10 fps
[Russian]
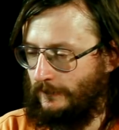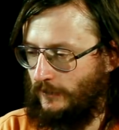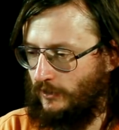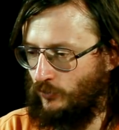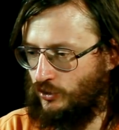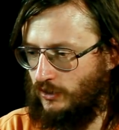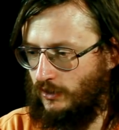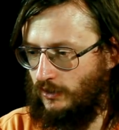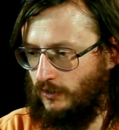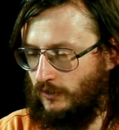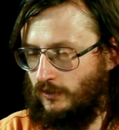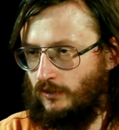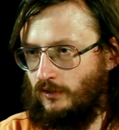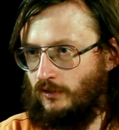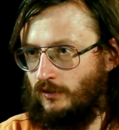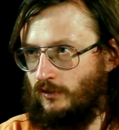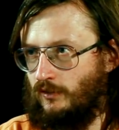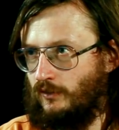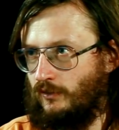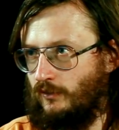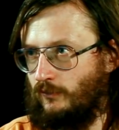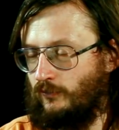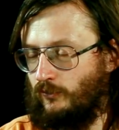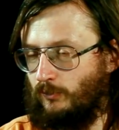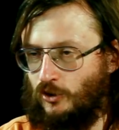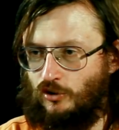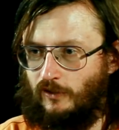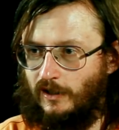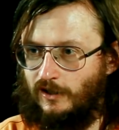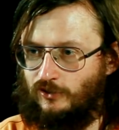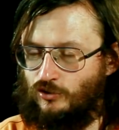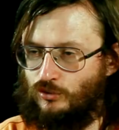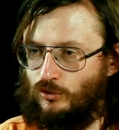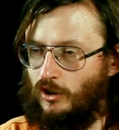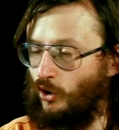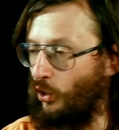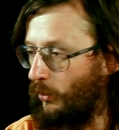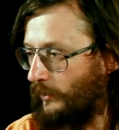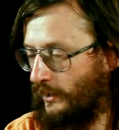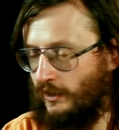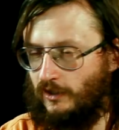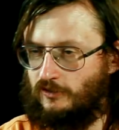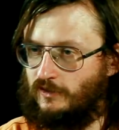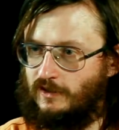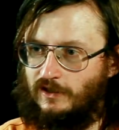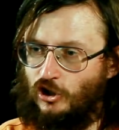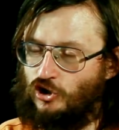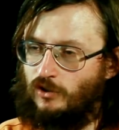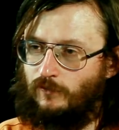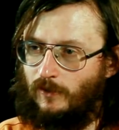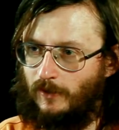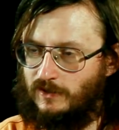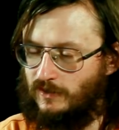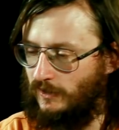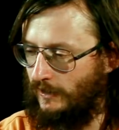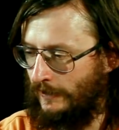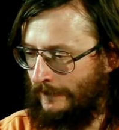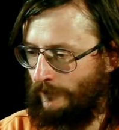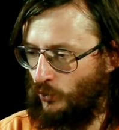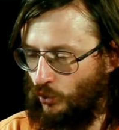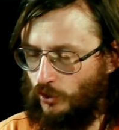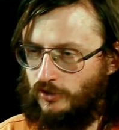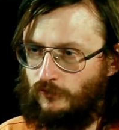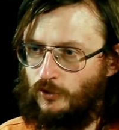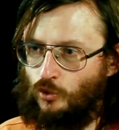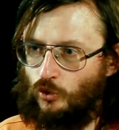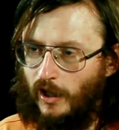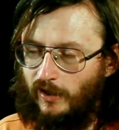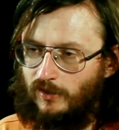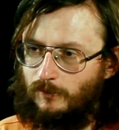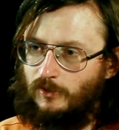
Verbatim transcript: Потому что э, с большой вероятностью огромное количество ценнейшей информации уходит в никуда,